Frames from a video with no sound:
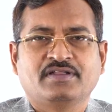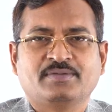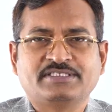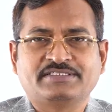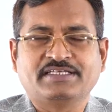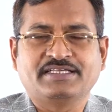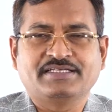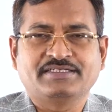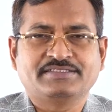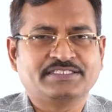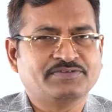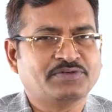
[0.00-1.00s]
నమస్తే
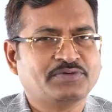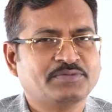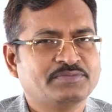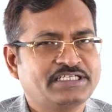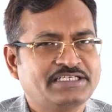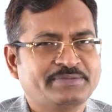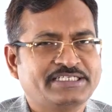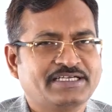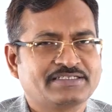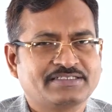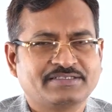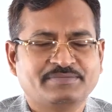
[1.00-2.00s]
శివ ఓం నేను మీ
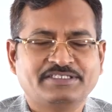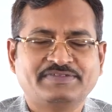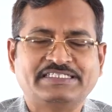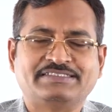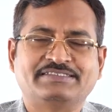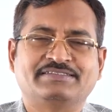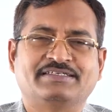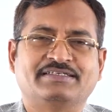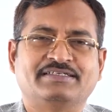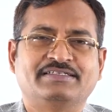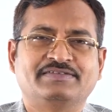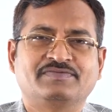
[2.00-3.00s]
డాక్టర్ బీవీఎస్ఎస్ఆర్
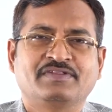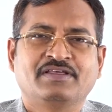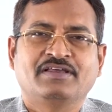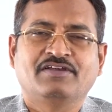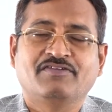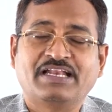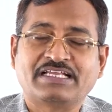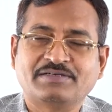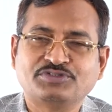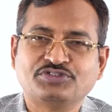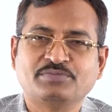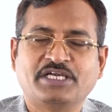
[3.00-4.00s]
రెడ్డి
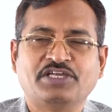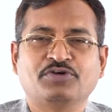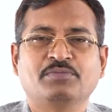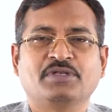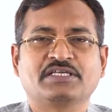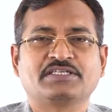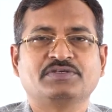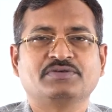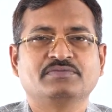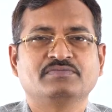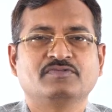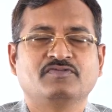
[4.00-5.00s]
వెల్కమ్ టు మై హోమ్ లక్కీ
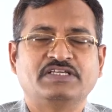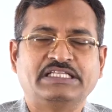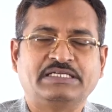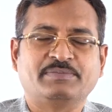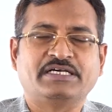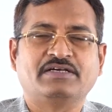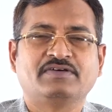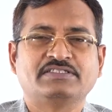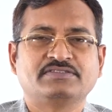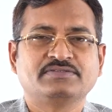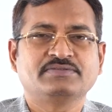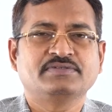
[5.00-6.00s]
హోమ్ వెదిక్
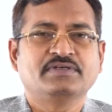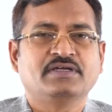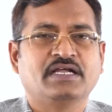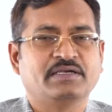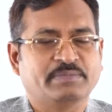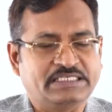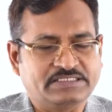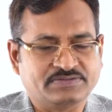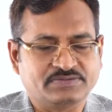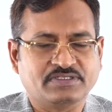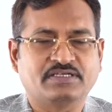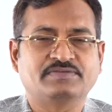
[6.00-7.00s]
మహావాస్తు అండ్
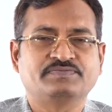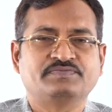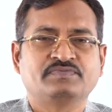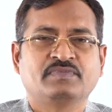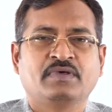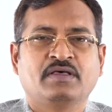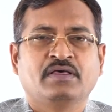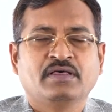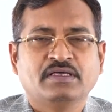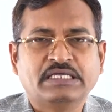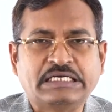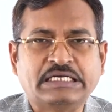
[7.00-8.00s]
మణిసూత్ర
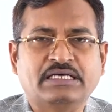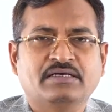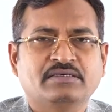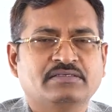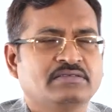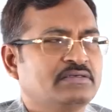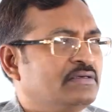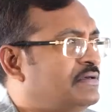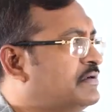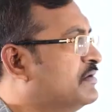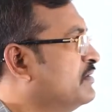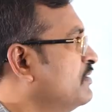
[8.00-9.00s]
ఇక్కడ
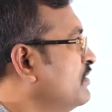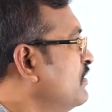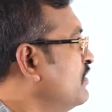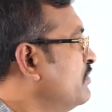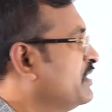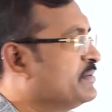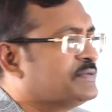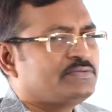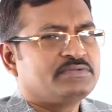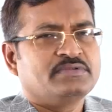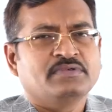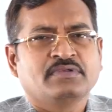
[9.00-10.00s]
మనము
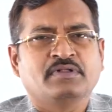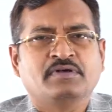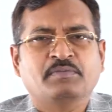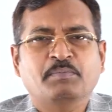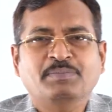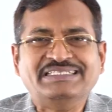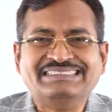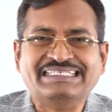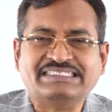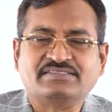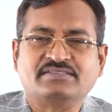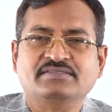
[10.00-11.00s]

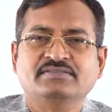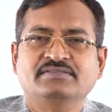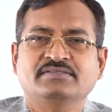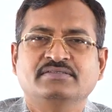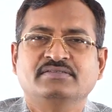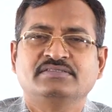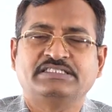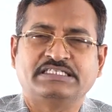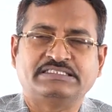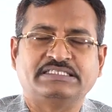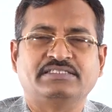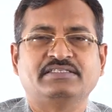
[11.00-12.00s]
బిజినెస్
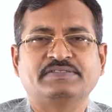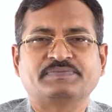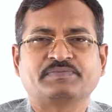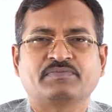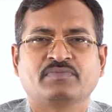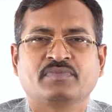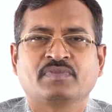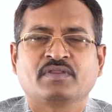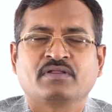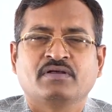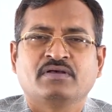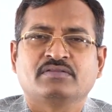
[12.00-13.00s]
చేసేది
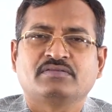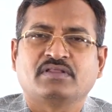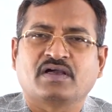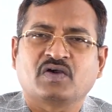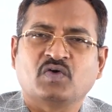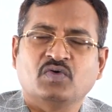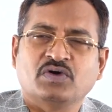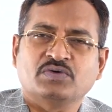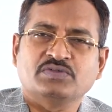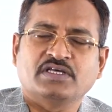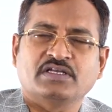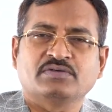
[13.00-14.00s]
తక్కువ
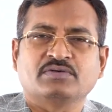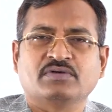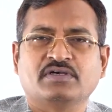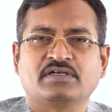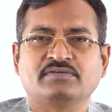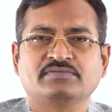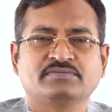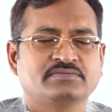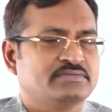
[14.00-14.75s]
ధరకు కొనటం